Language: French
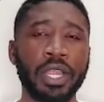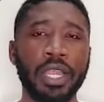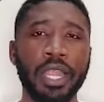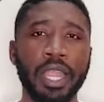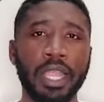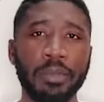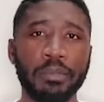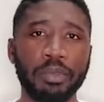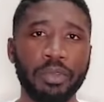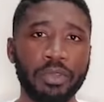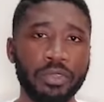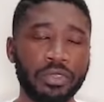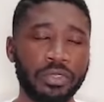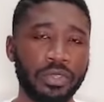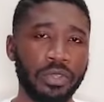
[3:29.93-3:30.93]
la
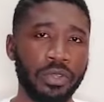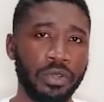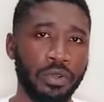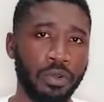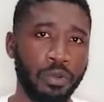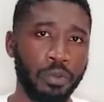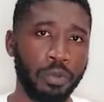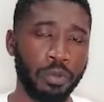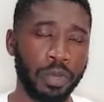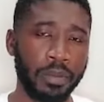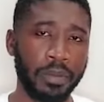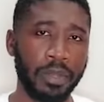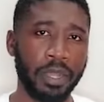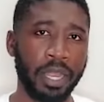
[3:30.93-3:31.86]
réponse au problème,